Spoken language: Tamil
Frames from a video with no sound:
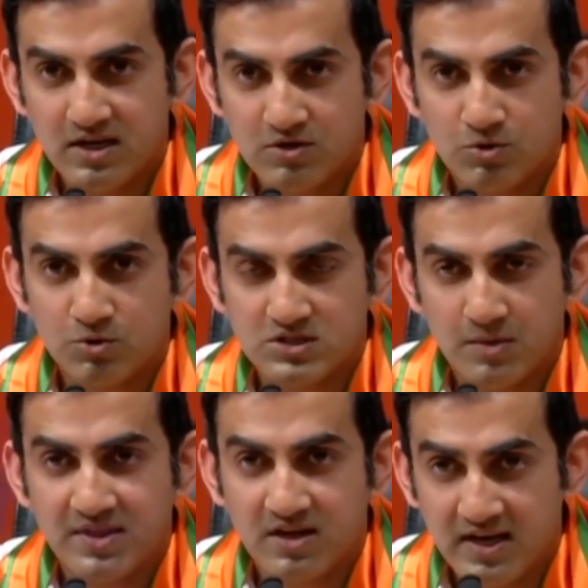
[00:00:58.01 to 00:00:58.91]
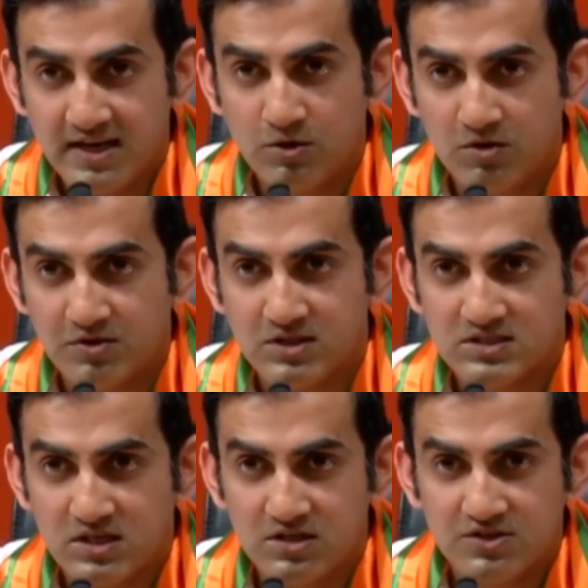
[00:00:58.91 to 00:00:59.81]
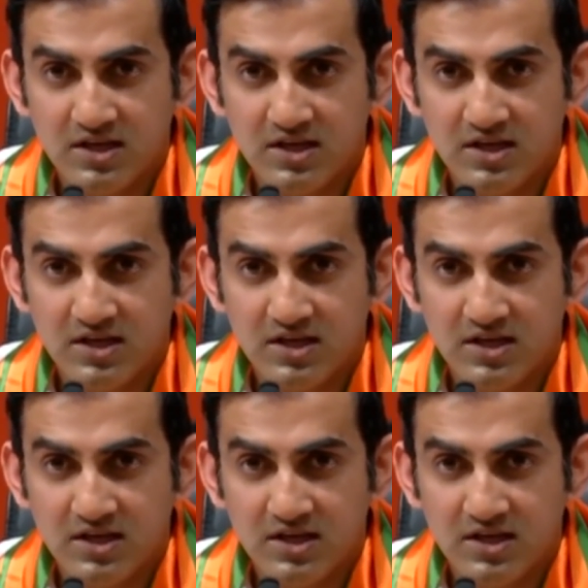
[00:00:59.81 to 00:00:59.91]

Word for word: இதனால அவரை வச்சு பிரச்சாரம் பண்ண